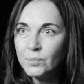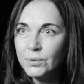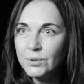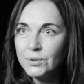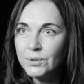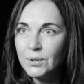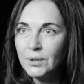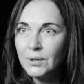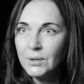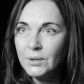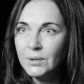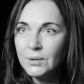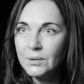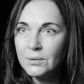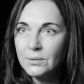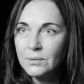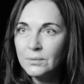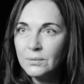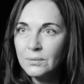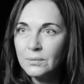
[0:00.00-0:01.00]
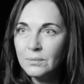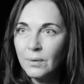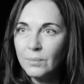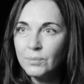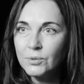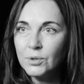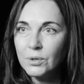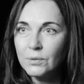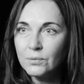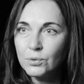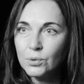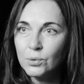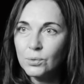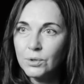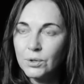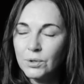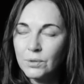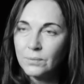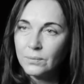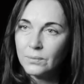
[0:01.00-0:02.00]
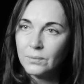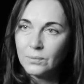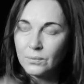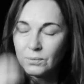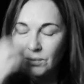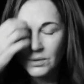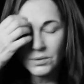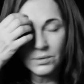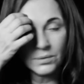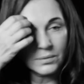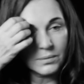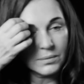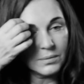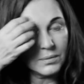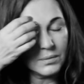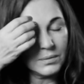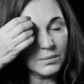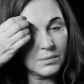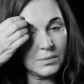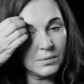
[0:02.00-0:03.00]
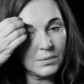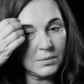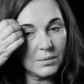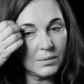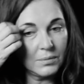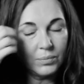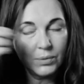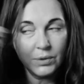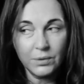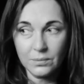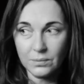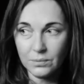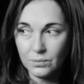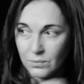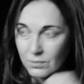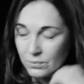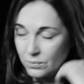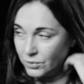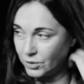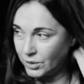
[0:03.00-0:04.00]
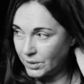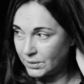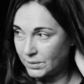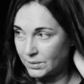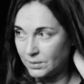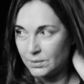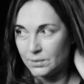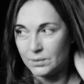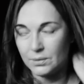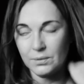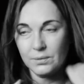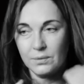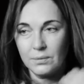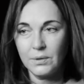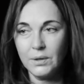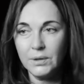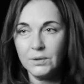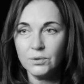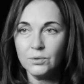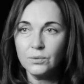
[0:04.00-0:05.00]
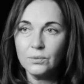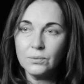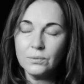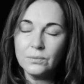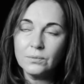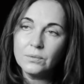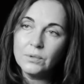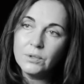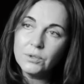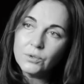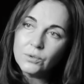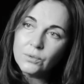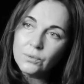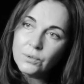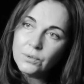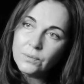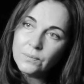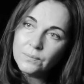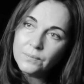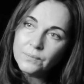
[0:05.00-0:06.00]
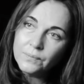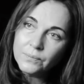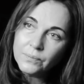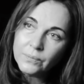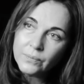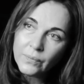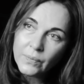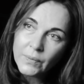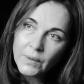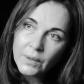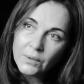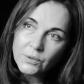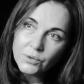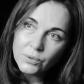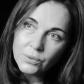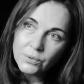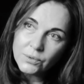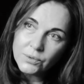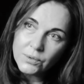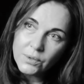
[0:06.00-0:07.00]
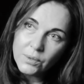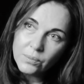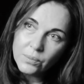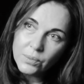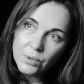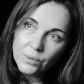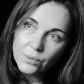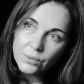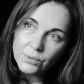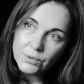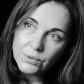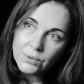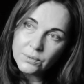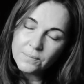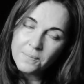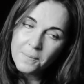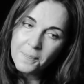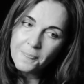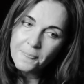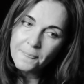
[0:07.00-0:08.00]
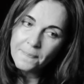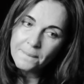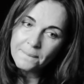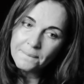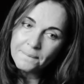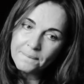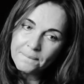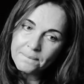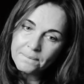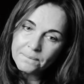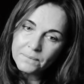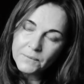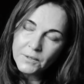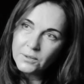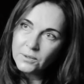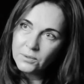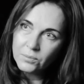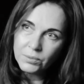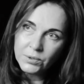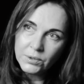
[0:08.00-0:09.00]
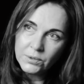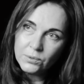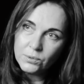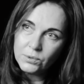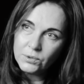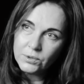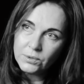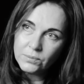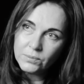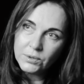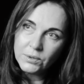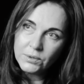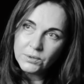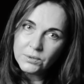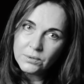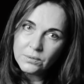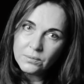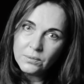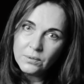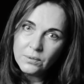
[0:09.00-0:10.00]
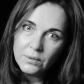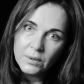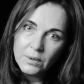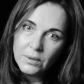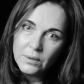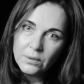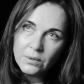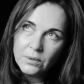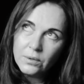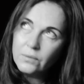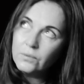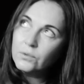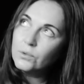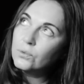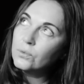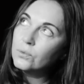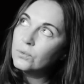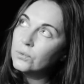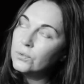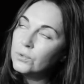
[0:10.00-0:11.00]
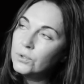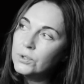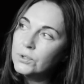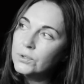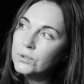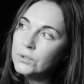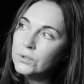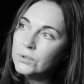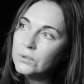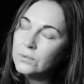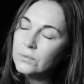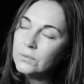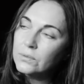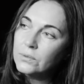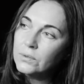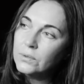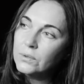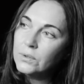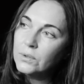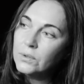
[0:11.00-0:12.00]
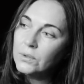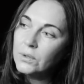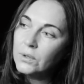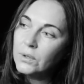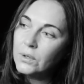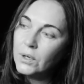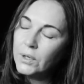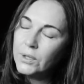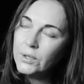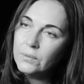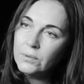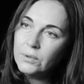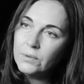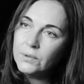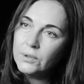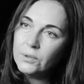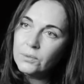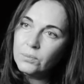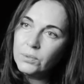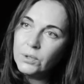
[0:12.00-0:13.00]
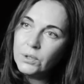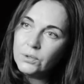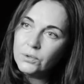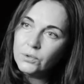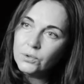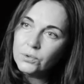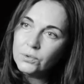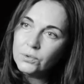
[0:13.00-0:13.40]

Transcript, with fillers: поселилась, вообще в шоке. У нас Э, участок лесной, лесной, сосны, березы. Я так прыгаю с темой на тему. И вдруг куница. Они говорят, белок